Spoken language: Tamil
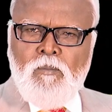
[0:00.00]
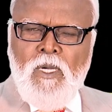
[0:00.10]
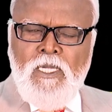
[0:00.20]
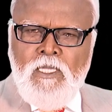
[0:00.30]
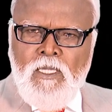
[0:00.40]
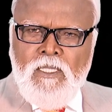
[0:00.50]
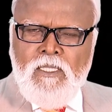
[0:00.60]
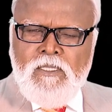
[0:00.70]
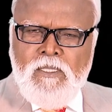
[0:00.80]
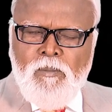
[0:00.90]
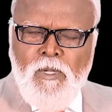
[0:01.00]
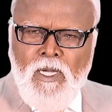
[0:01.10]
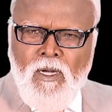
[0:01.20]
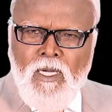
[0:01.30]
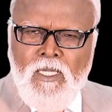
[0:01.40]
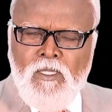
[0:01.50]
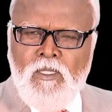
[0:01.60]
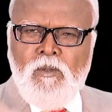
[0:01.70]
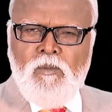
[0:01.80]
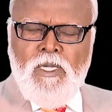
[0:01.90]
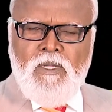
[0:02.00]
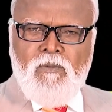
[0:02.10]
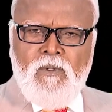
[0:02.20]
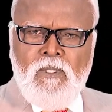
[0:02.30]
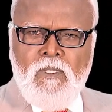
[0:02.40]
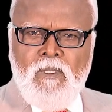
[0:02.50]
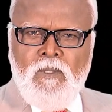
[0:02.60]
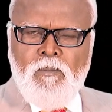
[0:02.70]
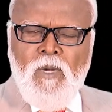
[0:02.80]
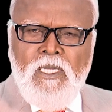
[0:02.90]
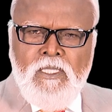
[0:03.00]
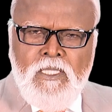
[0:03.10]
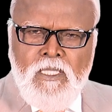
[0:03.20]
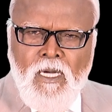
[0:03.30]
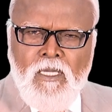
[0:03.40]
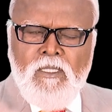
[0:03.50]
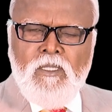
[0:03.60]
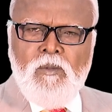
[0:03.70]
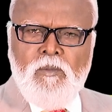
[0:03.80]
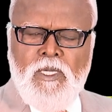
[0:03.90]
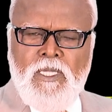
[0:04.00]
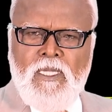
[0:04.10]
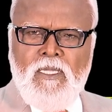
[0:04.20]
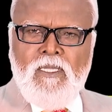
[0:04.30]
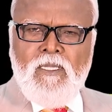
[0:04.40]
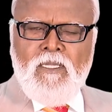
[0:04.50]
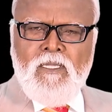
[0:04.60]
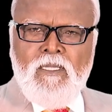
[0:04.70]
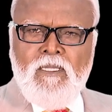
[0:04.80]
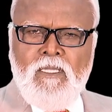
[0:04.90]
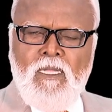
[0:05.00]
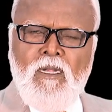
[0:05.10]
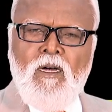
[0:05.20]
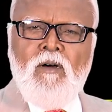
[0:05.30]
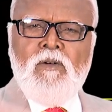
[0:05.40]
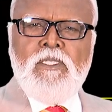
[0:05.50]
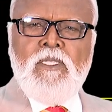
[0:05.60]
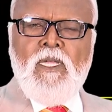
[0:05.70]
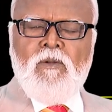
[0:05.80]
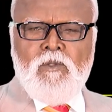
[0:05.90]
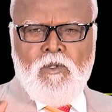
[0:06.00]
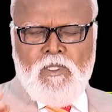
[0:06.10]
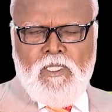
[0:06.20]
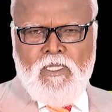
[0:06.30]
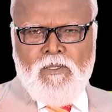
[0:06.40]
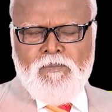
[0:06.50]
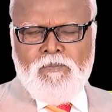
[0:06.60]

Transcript: மனிதனுக்கு செம்மையாக இருக்கும்படி மகிழ்ச்சியாக இருக்கும்படி எல்லாவற்றையும் தேவன் கொடுத்தார்